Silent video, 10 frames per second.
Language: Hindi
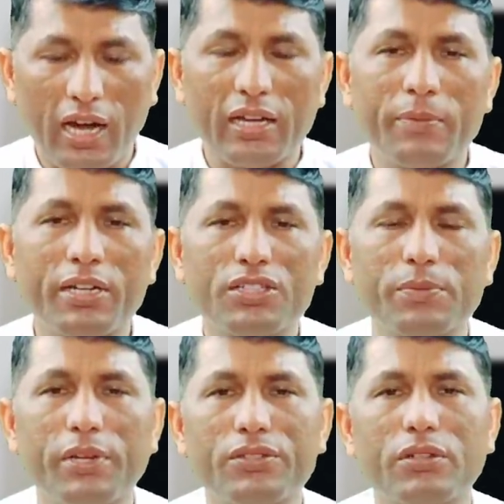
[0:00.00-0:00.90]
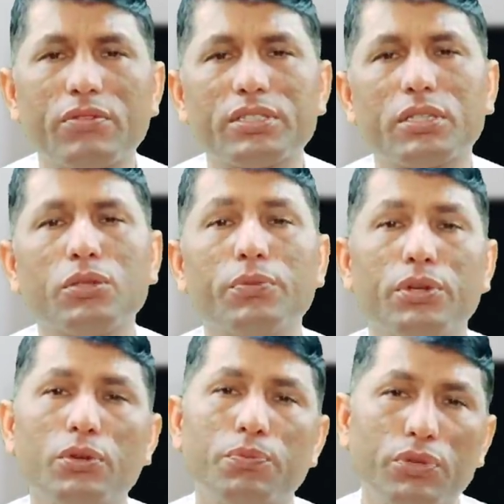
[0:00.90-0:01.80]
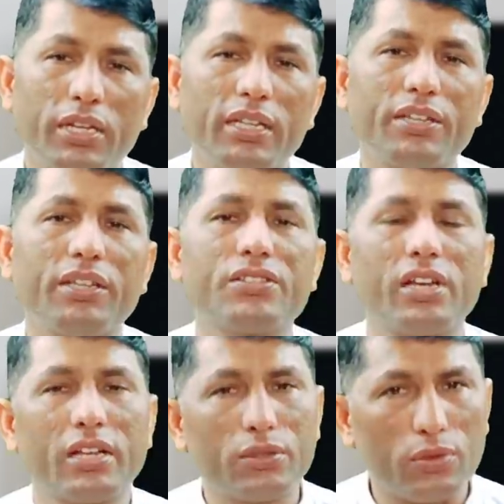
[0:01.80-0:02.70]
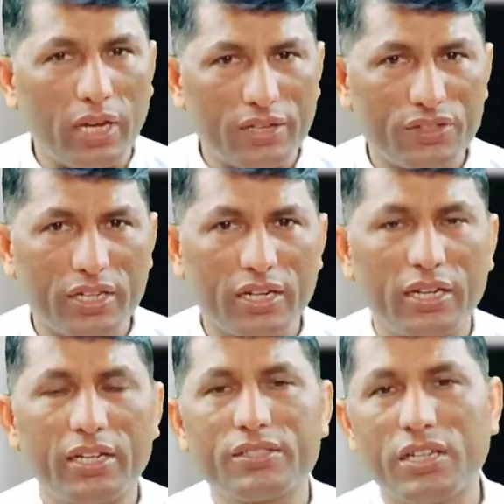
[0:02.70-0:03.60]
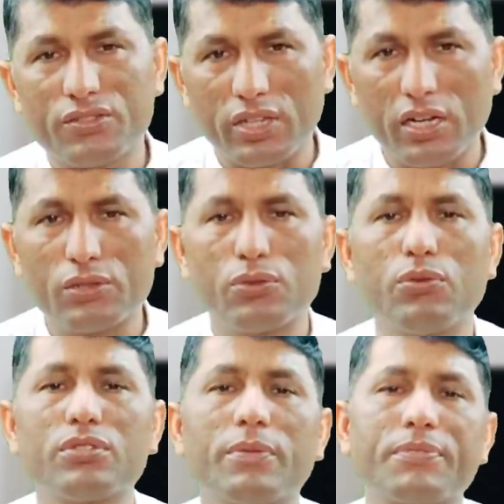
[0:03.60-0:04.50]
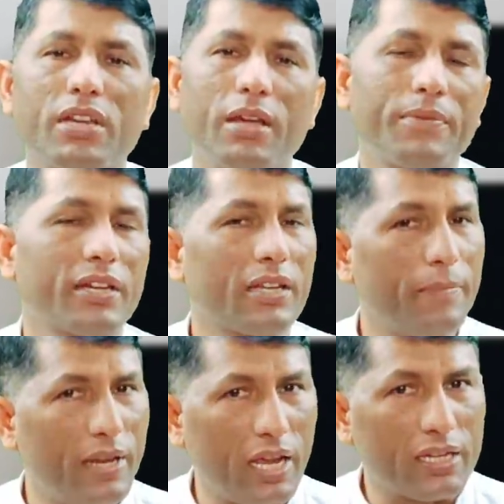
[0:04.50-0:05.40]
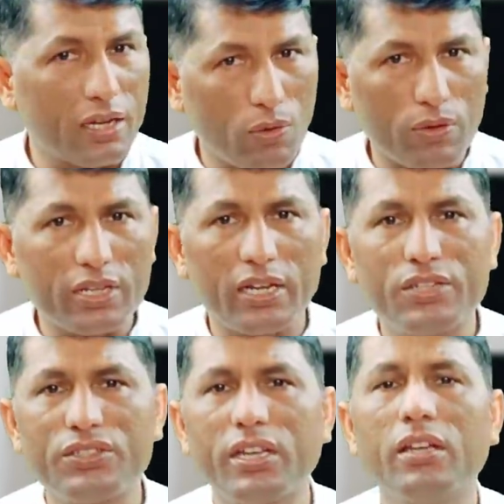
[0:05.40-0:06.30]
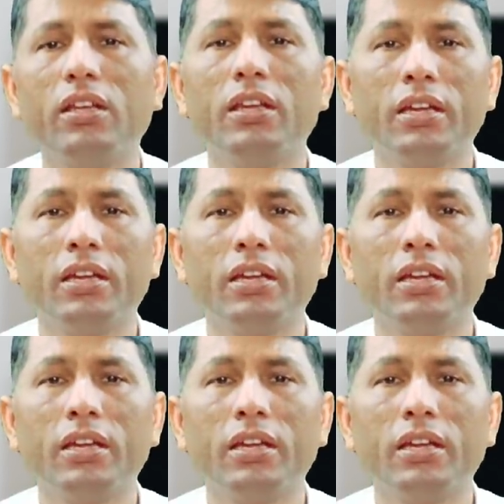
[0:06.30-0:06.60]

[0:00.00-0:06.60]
आगे बढ़ने से पहले चाहूँगा साथ वीडियो पूरा देखिए अच्छा लगे तो लाइक शेयर करने के साथ चैनल जरूर सब्सक्राइब करके बेलाइकन ऑन कर लीजिए